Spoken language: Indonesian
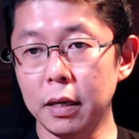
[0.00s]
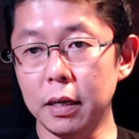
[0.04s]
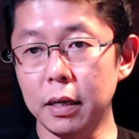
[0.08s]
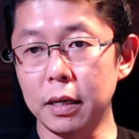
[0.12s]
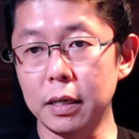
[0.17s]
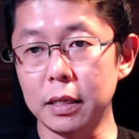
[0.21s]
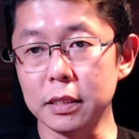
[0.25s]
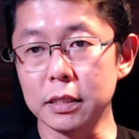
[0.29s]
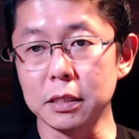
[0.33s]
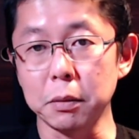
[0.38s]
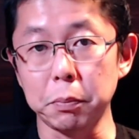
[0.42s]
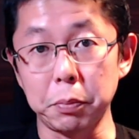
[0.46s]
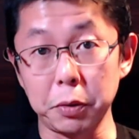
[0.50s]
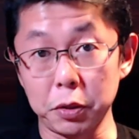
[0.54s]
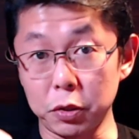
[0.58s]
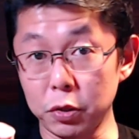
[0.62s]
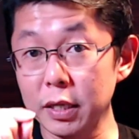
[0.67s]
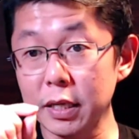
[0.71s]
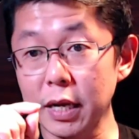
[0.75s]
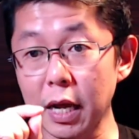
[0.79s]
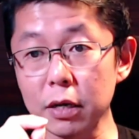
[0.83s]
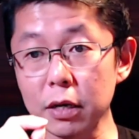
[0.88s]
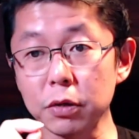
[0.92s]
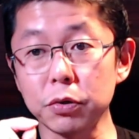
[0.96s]
uh,
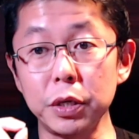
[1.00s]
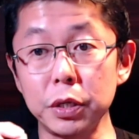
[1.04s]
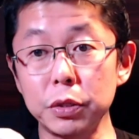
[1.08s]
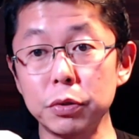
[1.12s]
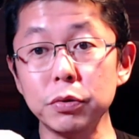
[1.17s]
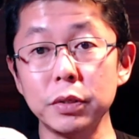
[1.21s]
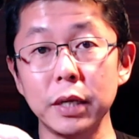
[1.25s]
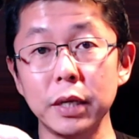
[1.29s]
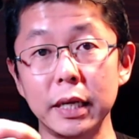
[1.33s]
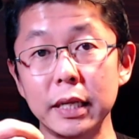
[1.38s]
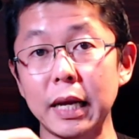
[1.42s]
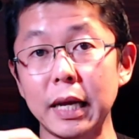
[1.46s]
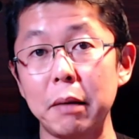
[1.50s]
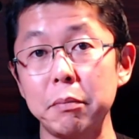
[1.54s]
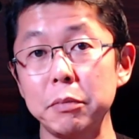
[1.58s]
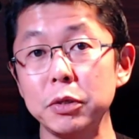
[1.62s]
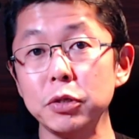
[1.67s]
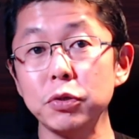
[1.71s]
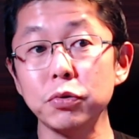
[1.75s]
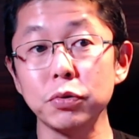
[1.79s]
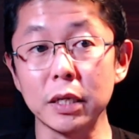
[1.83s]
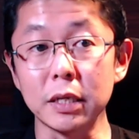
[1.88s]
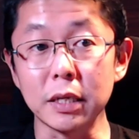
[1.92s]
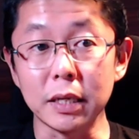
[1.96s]
sebetulnya kargo itu dari
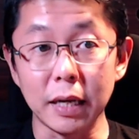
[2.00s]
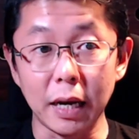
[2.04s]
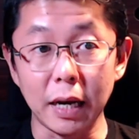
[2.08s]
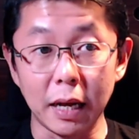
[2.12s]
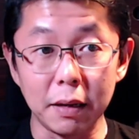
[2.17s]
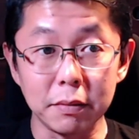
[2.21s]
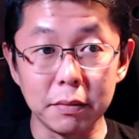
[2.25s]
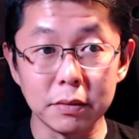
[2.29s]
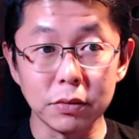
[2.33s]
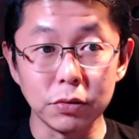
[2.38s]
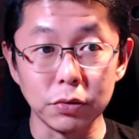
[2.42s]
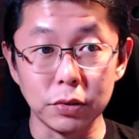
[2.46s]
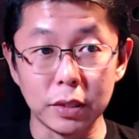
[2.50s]
kami sudah dikena